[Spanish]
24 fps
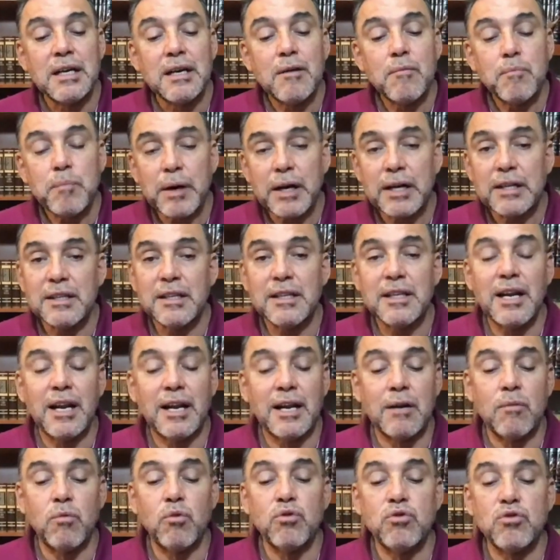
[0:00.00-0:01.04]
parte de la
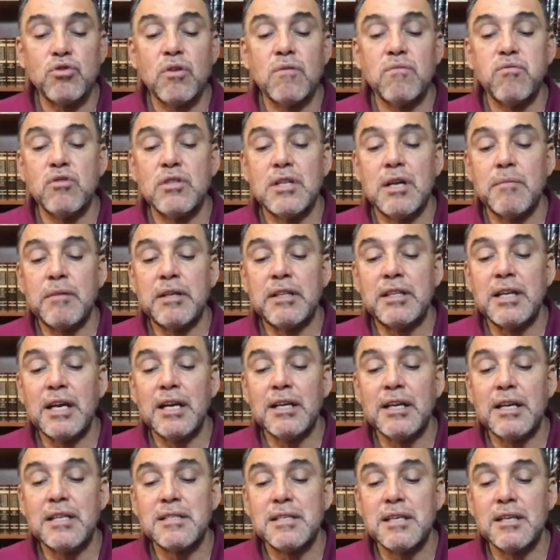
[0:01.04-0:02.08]
revolución fundamental que
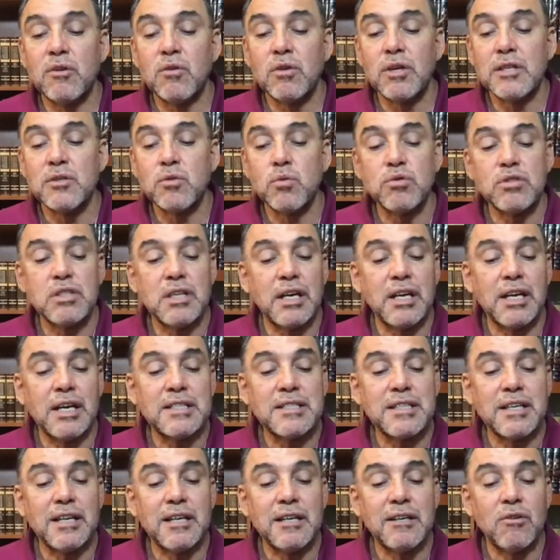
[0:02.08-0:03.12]
el Señor Jesús quiere
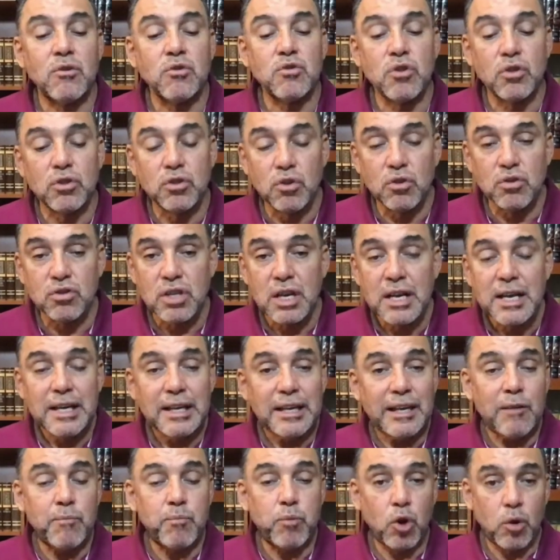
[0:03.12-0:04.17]
hacer en nosotros
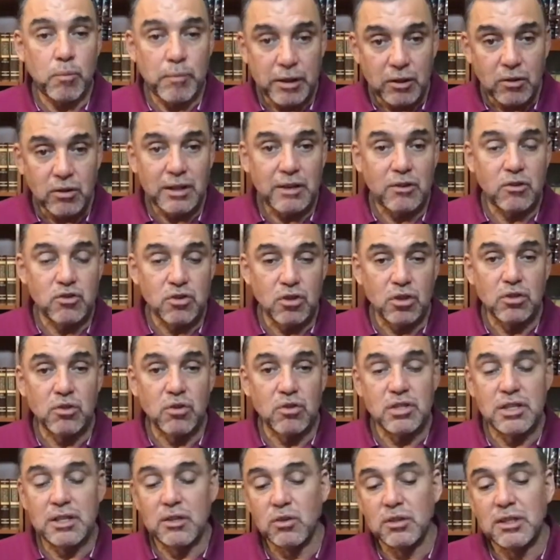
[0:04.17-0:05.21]
y por medio de nosotros
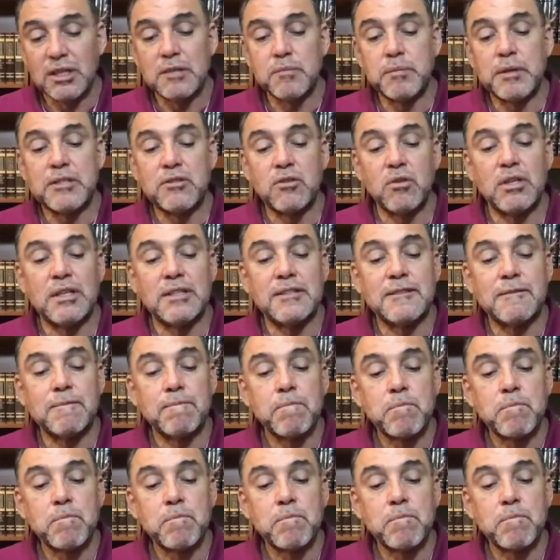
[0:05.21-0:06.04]
en otras personas.